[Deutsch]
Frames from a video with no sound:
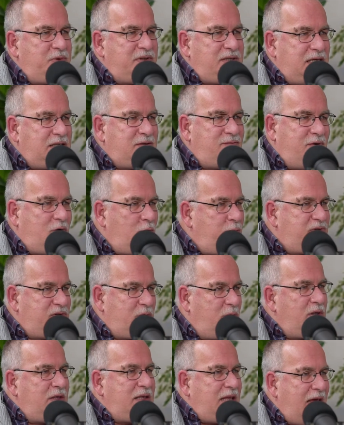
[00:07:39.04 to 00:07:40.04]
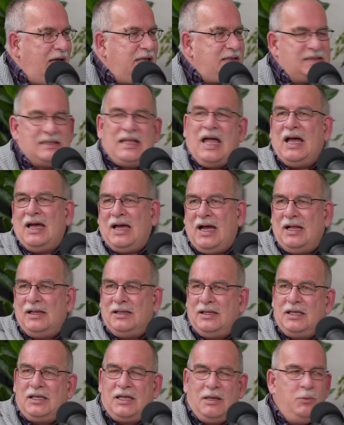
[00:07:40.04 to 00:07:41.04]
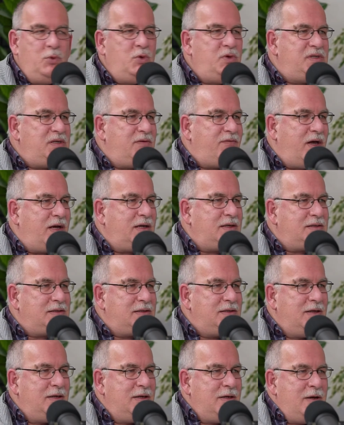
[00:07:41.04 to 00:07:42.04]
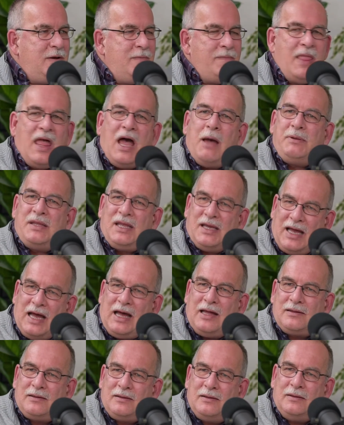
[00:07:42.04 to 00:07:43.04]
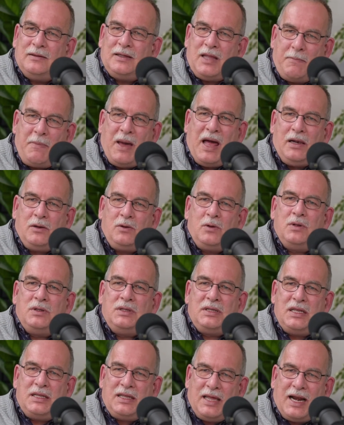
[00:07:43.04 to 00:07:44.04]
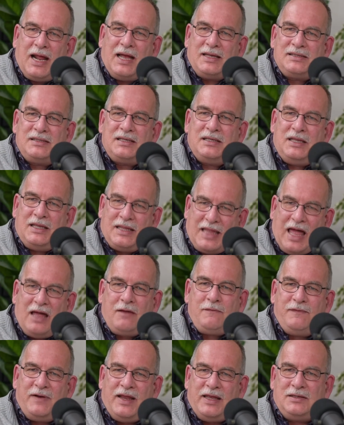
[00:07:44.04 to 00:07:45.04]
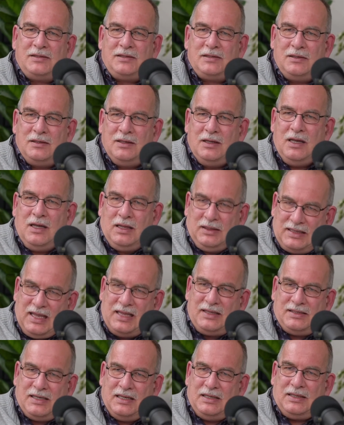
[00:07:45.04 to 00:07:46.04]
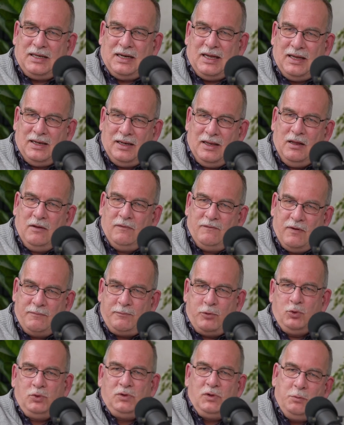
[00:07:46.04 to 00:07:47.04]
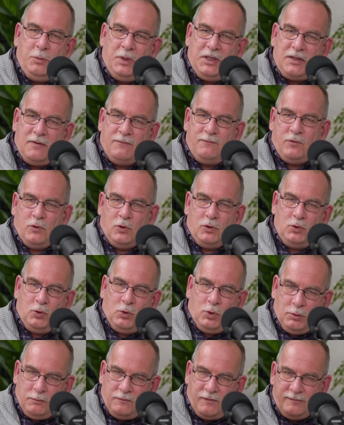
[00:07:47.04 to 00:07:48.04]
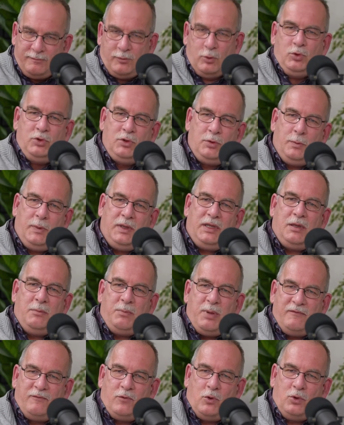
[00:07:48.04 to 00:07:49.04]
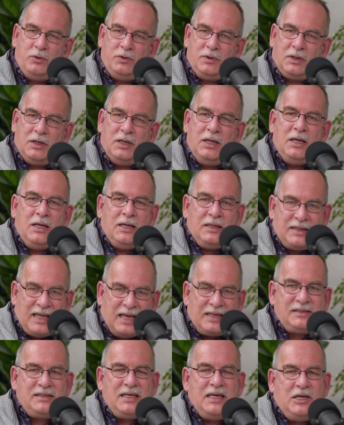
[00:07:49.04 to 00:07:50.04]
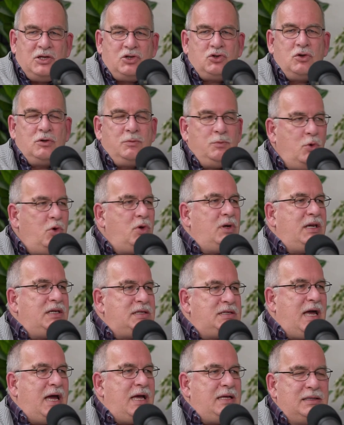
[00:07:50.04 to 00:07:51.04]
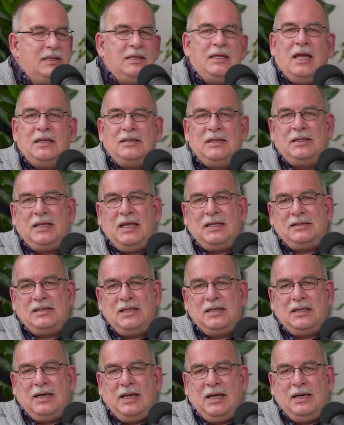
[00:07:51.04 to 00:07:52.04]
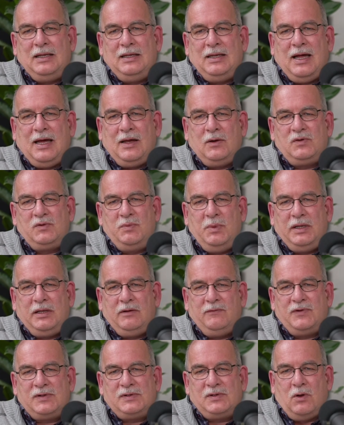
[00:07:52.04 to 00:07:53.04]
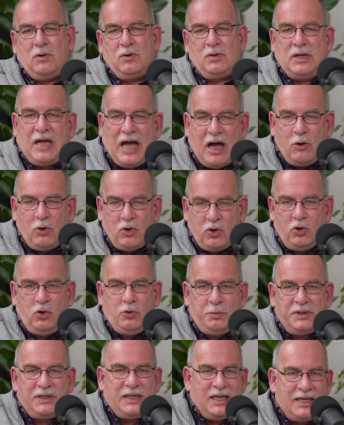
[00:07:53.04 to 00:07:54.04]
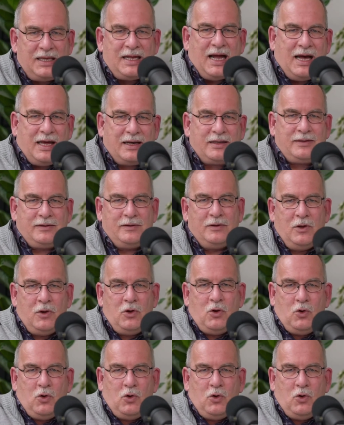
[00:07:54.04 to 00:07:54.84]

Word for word: besetzt, warum sollen da jetzt nachhaltig Gemüse wachsen? Aber der Garten, der Balkon, die Terrasse, die Dachflächen, dezentral, verbunden mit den Wohnungen, verbunden mit den Bewohnern, da sehe ich schon Möglichkeiten einer dezentralen Nahrungsmittelversorgung, auch über den Garten,